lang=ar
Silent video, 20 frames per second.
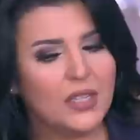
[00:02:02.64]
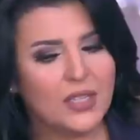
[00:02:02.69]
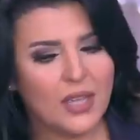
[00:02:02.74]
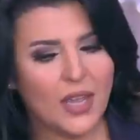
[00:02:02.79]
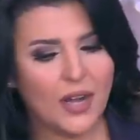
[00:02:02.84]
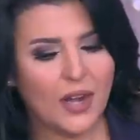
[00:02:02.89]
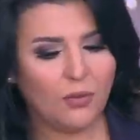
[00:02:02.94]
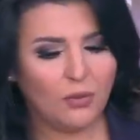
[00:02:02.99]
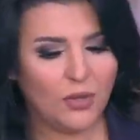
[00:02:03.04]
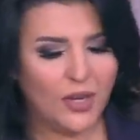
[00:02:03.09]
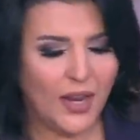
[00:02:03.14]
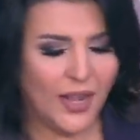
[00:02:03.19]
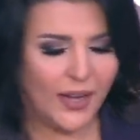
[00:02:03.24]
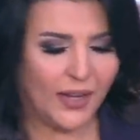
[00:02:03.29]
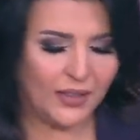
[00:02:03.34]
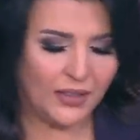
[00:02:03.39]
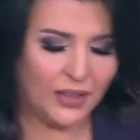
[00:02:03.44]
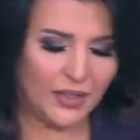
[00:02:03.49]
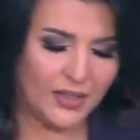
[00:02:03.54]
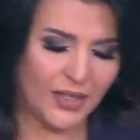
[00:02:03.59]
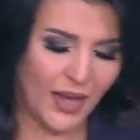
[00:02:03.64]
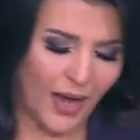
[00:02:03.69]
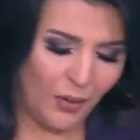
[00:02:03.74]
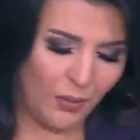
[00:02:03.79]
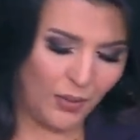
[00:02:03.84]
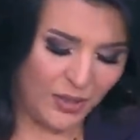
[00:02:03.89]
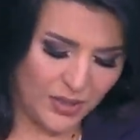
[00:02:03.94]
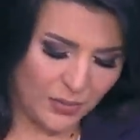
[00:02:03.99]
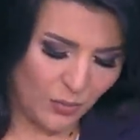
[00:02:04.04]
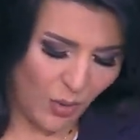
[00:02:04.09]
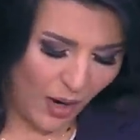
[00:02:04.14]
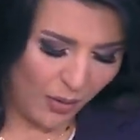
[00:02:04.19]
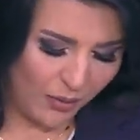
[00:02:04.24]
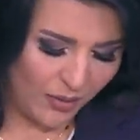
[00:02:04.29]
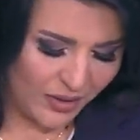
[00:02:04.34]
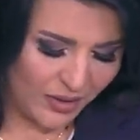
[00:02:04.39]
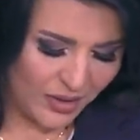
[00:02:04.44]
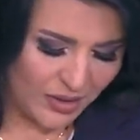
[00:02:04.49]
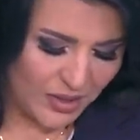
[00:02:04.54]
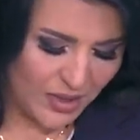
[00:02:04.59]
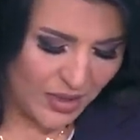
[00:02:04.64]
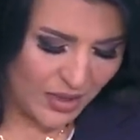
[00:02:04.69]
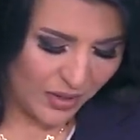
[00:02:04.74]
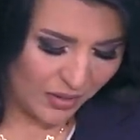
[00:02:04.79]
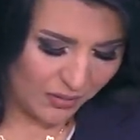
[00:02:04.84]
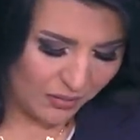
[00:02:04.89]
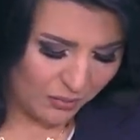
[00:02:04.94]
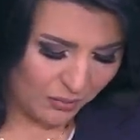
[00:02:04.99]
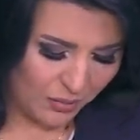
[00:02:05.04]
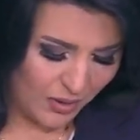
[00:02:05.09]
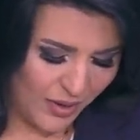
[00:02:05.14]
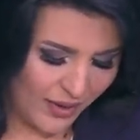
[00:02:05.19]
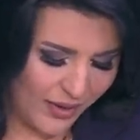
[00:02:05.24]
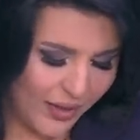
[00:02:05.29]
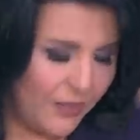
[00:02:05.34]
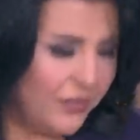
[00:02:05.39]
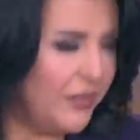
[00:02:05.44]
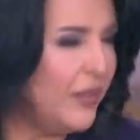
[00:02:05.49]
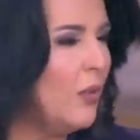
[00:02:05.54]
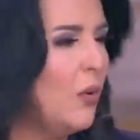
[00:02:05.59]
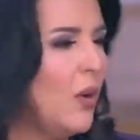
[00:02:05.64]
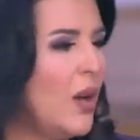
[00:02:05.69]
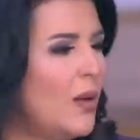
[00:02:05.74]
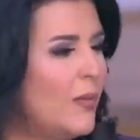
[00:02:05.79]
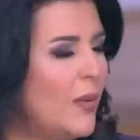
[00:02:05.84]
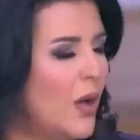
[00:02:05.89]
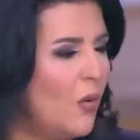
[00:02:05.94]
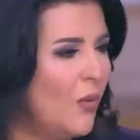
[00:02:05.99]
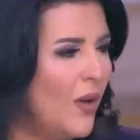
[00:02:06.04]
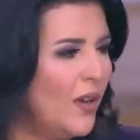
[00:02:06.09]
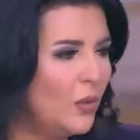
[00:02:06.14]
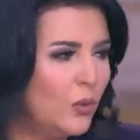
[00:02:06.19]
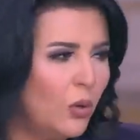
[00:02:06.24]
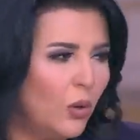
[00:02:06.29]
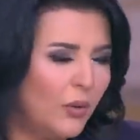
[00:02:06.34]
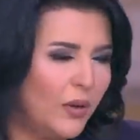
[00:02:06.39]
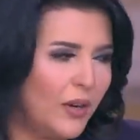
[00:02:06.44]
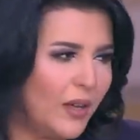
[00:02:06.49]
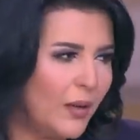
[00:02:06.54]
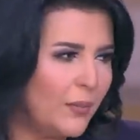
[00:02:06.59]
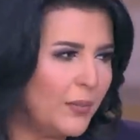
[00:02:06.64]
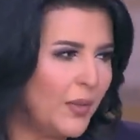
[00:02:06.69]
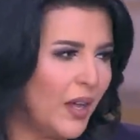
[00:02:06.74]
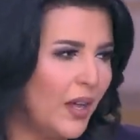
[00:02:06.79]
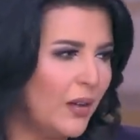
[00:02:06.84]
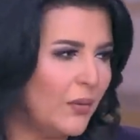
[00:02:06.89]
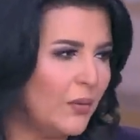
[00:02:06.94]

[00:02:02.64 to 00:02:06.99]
سنه قولي لي اكيد انت حاولتي محاولات كتيره ولا كان في ولا والده هو اللي كان لا